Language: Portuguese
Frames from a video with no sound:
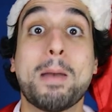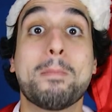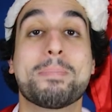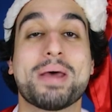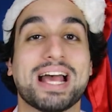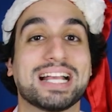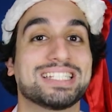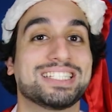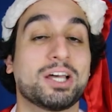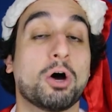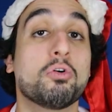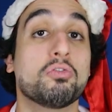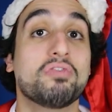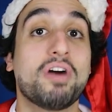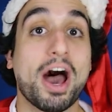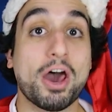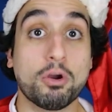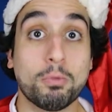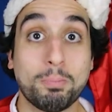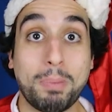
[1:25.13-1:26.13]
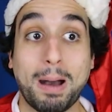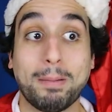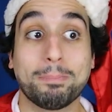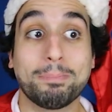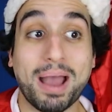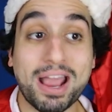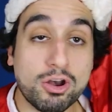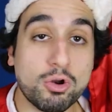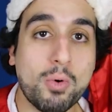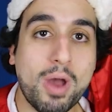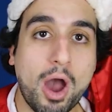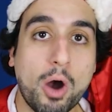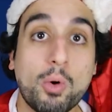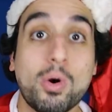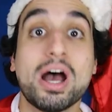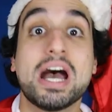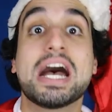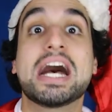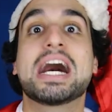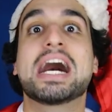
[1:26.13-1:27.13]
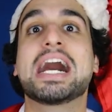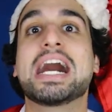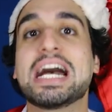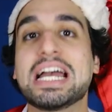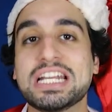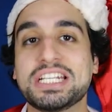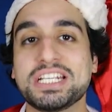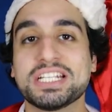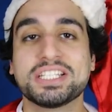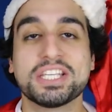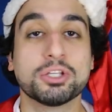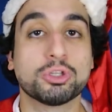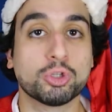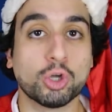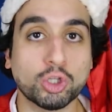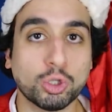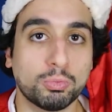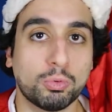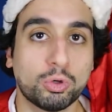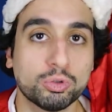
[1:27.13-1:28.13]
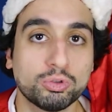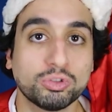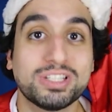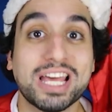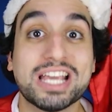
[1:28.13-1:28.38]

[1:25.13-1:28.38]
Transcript: para salvar o Papai Noel antes que todo mundo